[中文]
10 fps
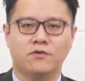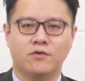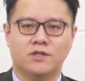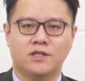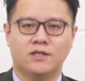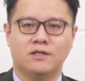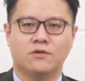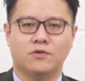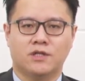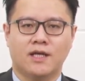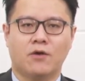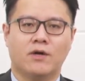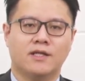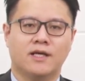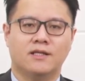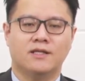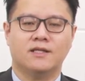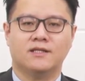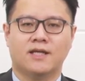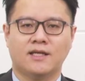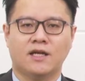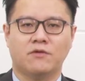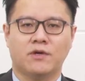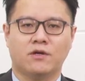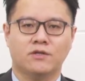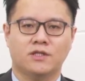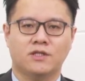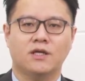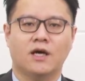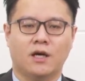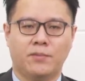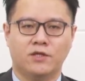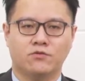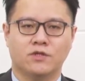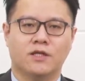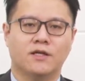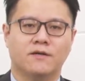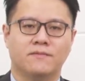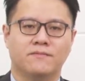裕晶与升阳光电三家能源公司合并组成的。